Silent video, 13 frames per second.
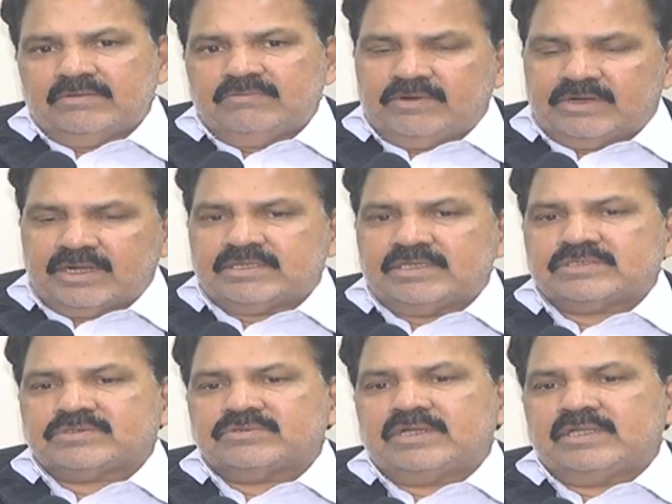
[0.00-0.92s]
విడ్రా
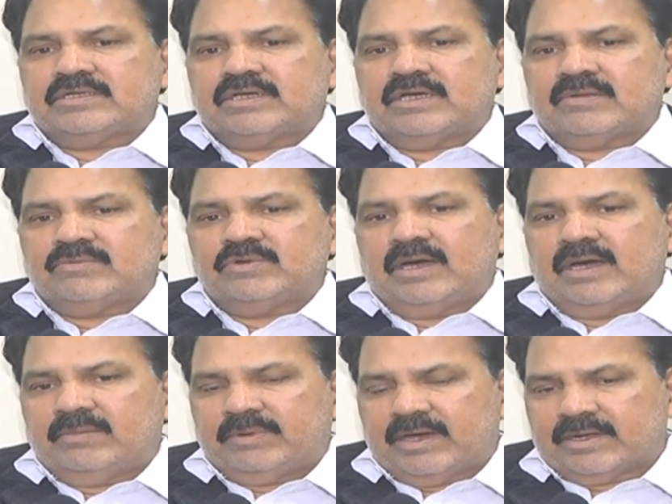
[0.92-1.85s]
చేసుకునే అధికారము
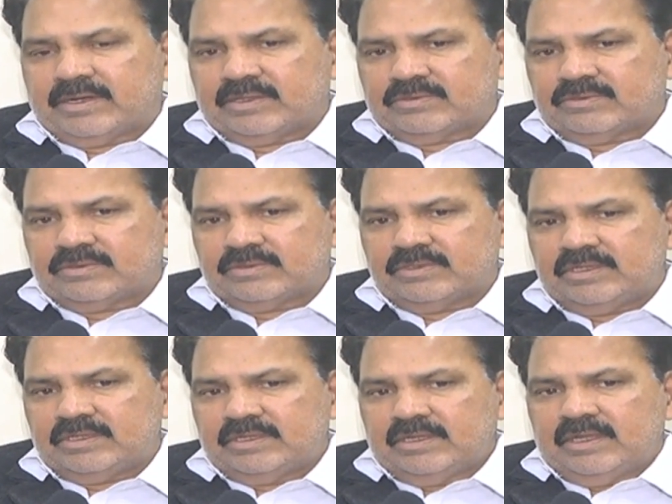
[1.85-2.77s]
ఆ పార్టీకి ఉంటుంది
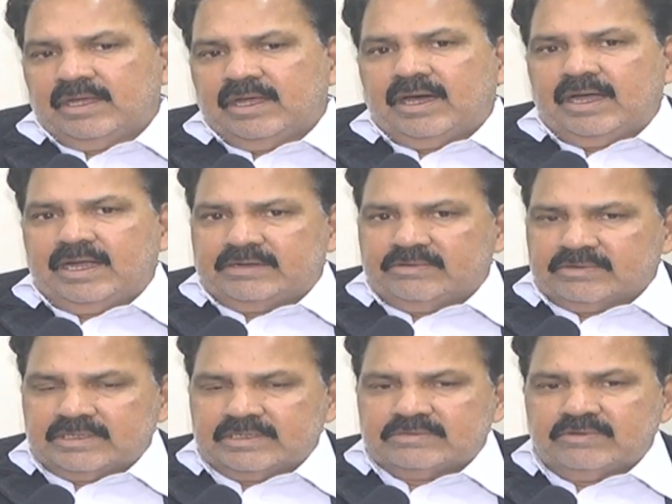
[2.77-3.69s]
ఆ
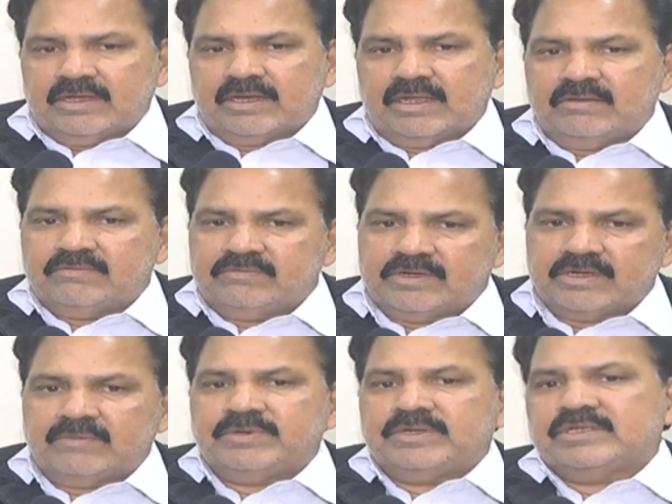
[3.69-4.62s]
అడ్వకేట్ ద్వారా
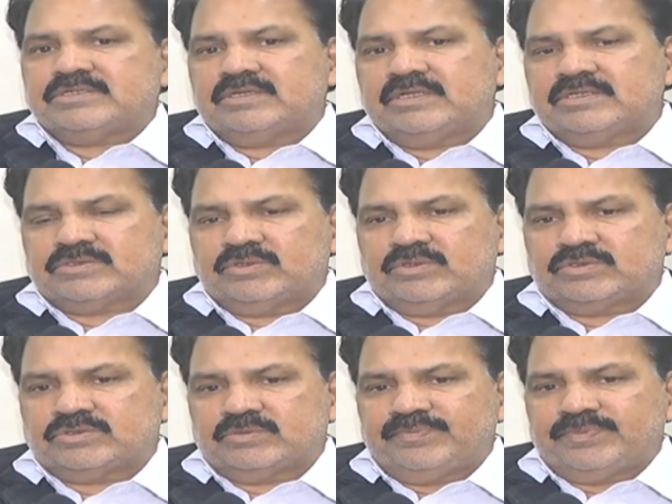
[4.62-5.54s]
విడ్రా పిటిషన్
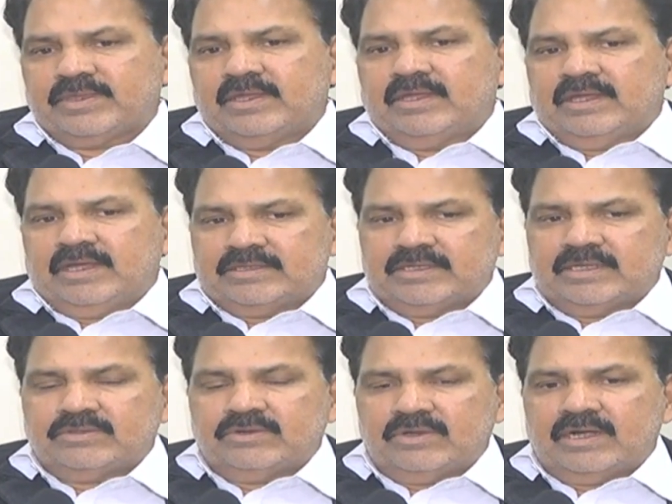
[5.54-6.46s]
వేసుకోవచ్చు అయితే
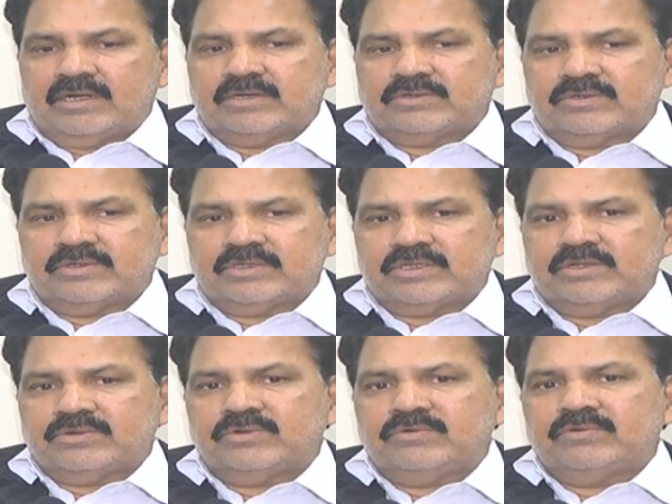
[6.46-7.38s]
అందులో ఆర్డర్ ట్వంటీ త్రీ
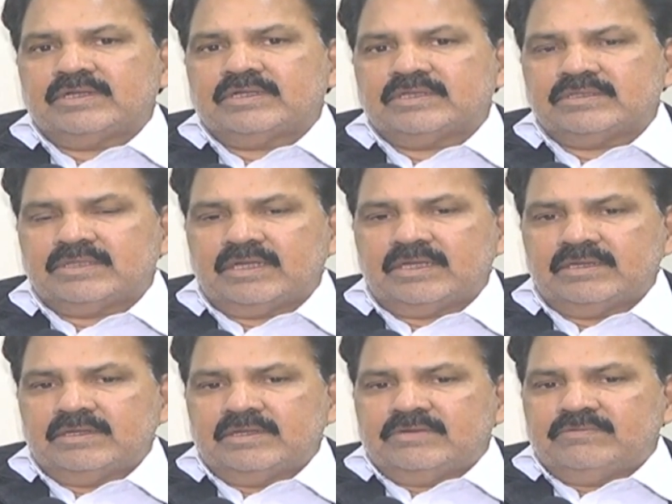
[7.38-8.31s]
రూల్ వన్ కింద
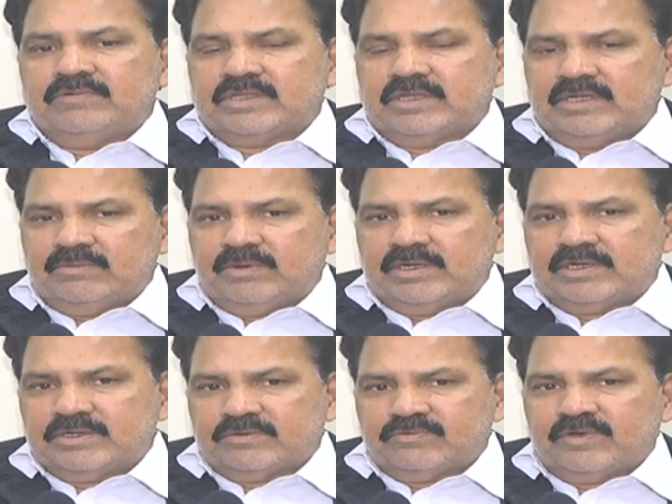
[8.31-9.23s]
విత్ ఎ
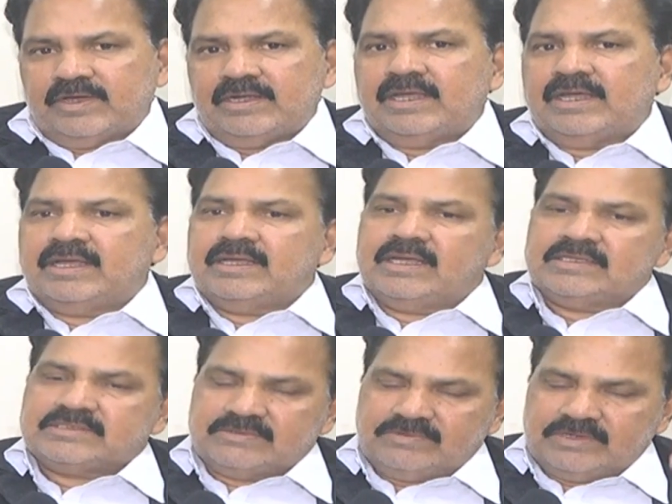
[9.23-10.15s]
లిబర్టీ టు ఫైల్ అ
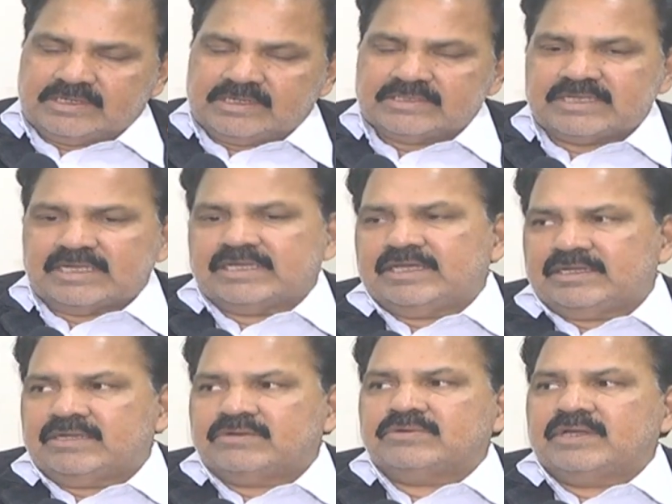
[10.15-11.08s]
సివిల్ కేస్
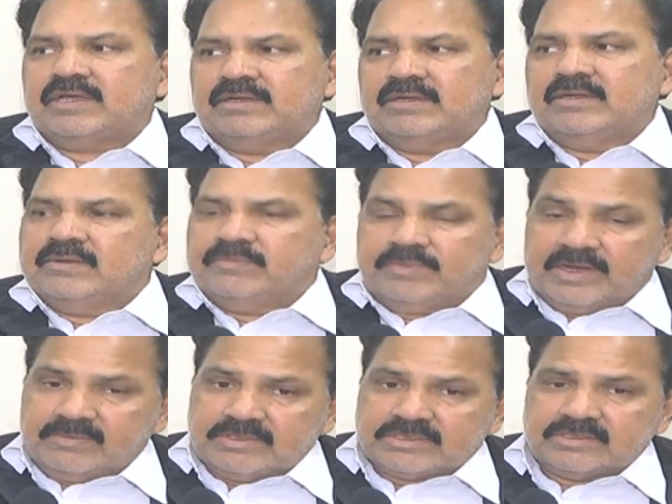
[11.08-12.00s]
అగైన్ అని కూడా
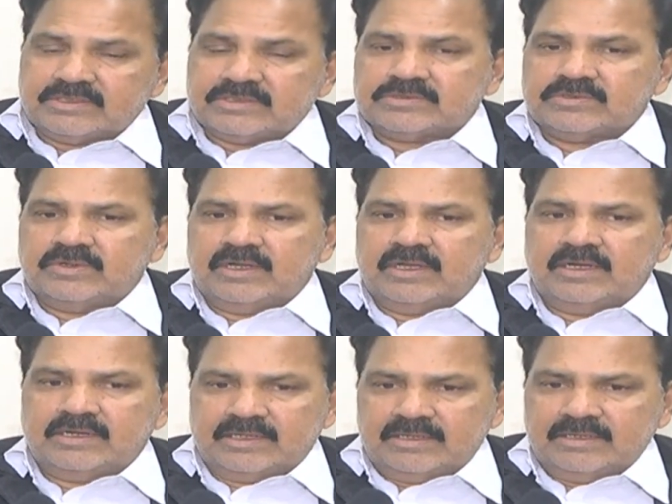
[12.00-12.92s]
పర్మిషన్ తీసుకోవాలి
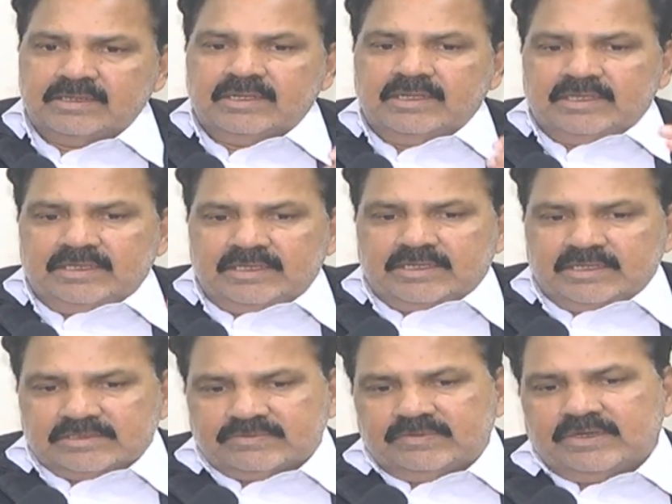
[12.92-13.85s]
అంటే ఈ
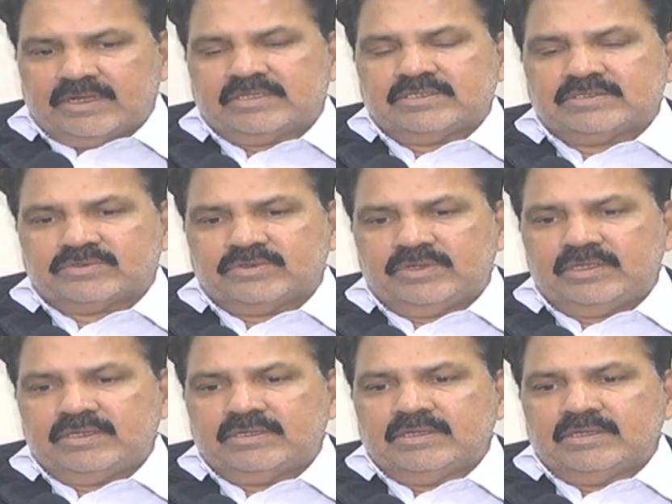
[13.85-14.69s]
కేసు విడ్రా చేసుకొని